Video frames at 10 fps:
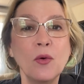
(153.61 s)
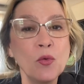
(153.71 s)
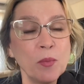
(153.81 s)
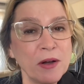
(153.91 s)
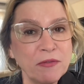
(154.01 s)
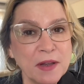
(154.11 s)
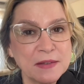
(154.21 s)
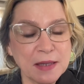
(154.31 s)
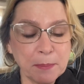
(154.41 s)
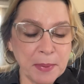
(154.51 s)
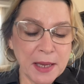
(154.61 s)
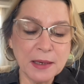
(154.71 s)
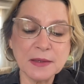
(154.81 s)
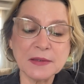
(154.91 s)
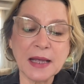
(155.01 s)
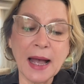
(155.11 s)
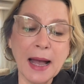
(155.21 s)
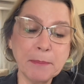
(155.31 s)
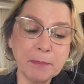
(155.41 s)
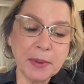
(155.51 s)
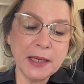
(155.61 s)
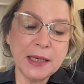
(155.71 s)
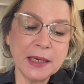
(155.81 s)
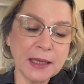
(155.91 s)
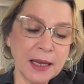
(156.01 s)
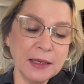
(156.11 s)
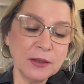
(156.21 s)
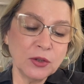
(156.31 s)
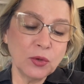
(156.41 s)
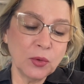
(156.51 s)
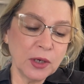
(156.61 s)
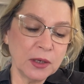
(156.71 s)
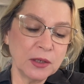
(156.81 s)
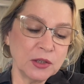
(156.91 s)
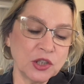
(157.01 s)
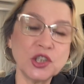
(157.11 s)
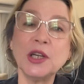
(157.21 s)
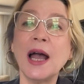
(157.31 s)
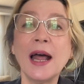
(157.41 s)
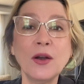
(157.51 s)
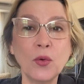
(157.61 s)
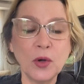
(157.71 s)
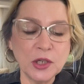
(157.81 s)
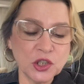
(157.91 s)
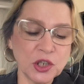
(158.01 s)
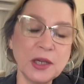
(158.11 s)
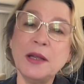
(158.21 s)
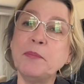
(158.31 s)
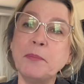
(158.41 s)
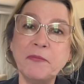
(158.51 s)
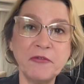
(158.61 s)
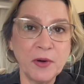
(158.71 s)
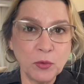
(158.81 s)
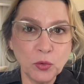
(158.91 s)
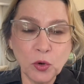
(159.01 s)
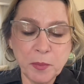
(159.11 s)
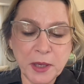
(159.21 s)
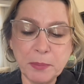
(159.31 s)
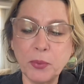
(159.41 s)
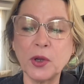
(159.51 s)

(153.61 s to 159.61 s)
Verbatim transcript: uma vez apenas, apliquem durante a noite e vão dormir,